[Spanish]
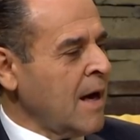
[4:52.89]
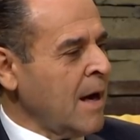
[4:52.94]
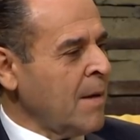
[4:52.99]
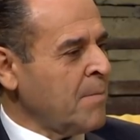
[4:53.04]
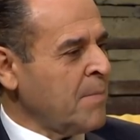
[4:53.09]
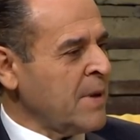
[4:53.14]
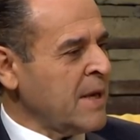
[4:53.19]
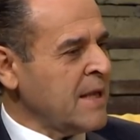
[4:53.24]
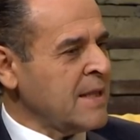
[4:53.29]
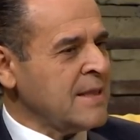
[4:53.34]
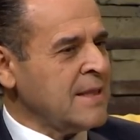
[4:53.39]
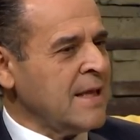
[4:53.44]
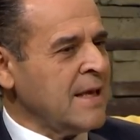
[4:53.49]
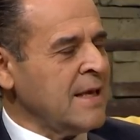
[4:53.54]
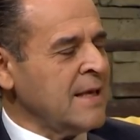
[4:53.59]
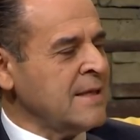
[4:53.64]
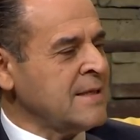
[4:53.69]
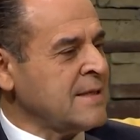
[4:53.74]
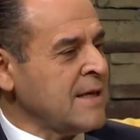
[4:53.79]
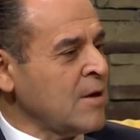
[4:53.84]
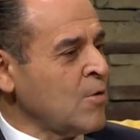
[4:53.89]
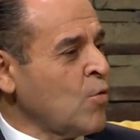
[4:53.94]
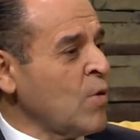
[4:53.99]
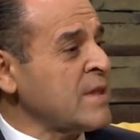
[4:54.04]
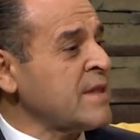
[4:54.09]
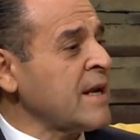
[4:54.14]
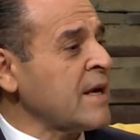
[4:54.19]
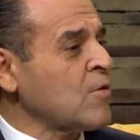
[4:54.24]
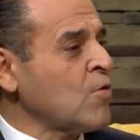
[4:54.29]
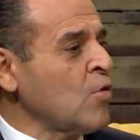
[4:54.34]
Aprende y se
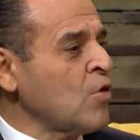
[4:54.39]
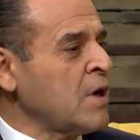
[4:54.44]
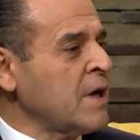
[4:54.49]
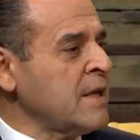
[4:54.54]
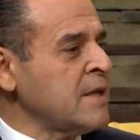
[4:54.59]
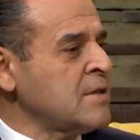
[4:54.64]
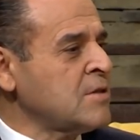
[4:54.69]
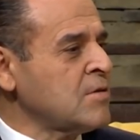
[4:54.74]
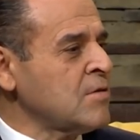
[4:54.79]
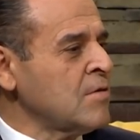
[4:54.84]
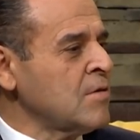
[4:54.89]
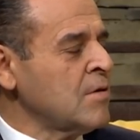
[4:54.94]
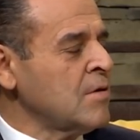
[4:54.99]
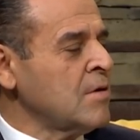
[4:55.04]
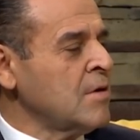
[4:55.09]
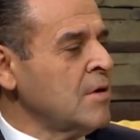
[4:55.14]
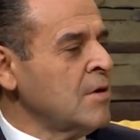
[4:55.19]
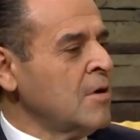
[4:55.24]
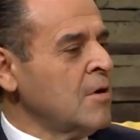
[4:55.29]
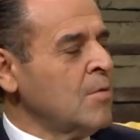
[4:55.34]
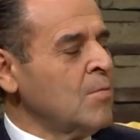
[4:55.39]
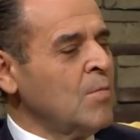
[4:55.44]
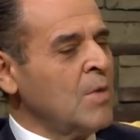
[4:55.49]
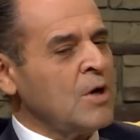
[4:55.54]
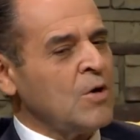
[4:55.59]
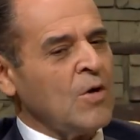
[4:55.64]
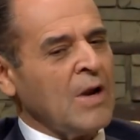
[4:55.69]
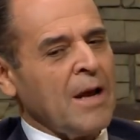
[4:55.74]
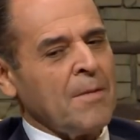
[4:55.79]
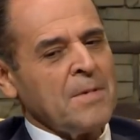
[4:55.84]
encuentra con Cristo.
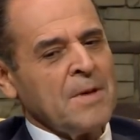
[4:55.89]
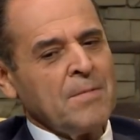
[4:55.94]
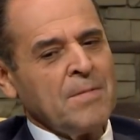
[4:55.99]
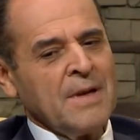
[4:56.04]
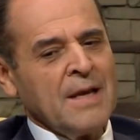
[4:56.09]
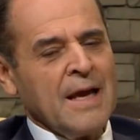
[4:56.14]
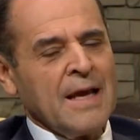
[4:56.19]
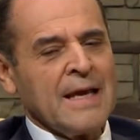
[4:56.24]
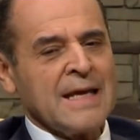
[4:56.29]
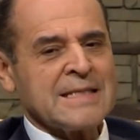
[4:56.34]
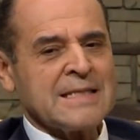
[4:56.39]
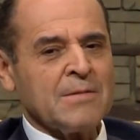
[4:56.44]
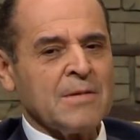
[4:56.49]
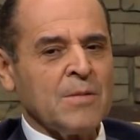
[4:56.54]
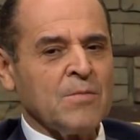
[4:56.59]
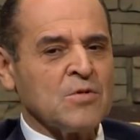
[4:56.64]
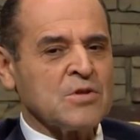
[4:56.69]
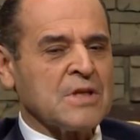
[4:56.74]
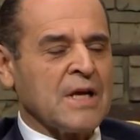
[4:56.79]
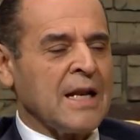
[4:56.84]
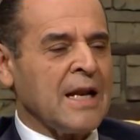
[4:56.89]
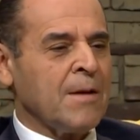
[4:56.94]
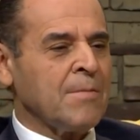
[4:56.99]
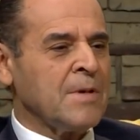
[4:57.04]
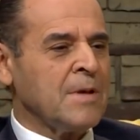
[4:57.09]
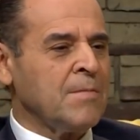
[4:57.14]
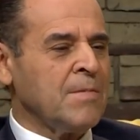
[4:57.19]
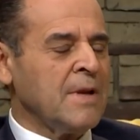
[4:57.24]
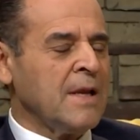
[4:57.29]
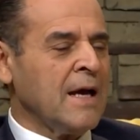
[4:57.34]
Bueno, la Biblia, ya sabemos que la
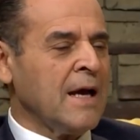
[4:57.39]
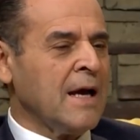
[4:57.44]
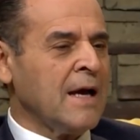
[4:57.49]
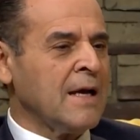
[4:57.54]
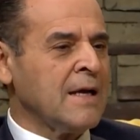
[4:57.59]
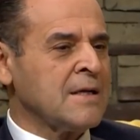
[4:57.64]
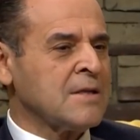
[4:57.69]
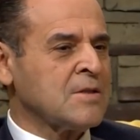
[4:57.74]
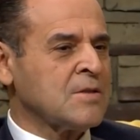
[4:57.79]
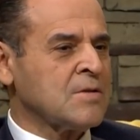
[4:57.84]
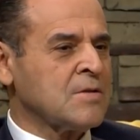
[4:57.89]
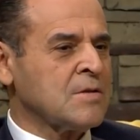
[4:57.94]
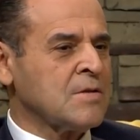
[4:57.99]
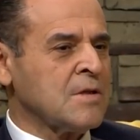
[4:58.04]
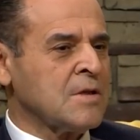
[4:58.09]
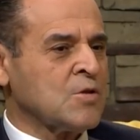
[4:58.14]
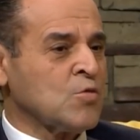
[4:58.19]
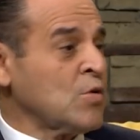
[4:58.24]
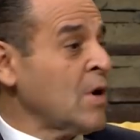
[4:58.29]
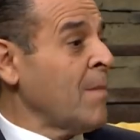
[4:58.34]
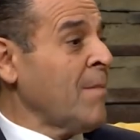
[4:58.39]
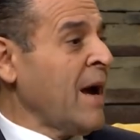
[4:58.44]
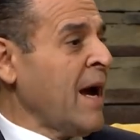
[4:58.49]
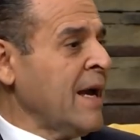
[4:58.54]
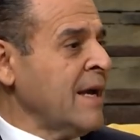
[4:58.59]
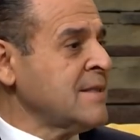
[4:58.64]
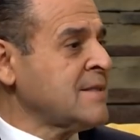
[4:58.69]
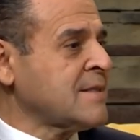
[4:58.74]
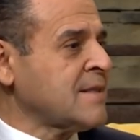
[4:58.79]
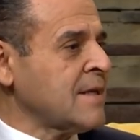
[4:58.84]
Biblia es, es una
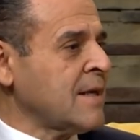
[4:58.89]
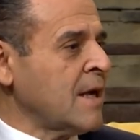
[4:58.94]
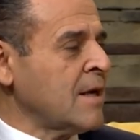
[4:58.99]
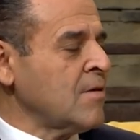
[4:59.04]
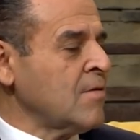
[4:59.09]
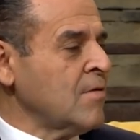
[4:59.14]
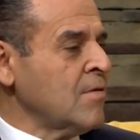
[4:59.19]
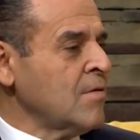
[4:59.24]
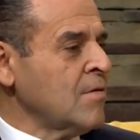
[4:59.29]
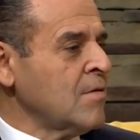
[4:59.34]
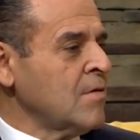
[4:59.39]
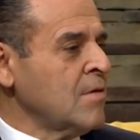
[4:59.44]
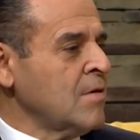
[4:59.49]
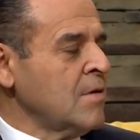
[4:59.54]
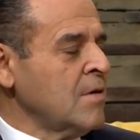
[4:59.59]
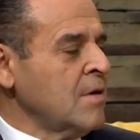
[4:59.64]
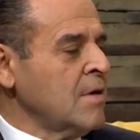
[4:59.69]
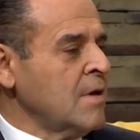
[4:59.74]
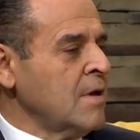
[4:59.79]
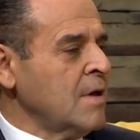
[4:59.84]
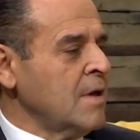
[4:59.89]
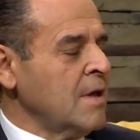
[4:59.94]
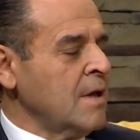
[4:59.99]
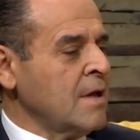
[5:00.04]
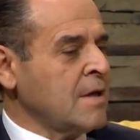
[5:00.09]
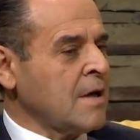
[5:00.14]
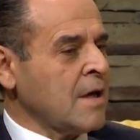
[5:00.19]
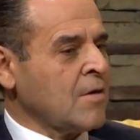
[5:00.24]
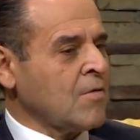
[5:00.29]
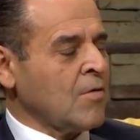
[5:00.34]
maestra, ¿no?
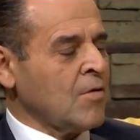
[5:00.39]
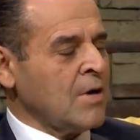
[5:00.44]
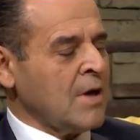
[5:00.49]
Y que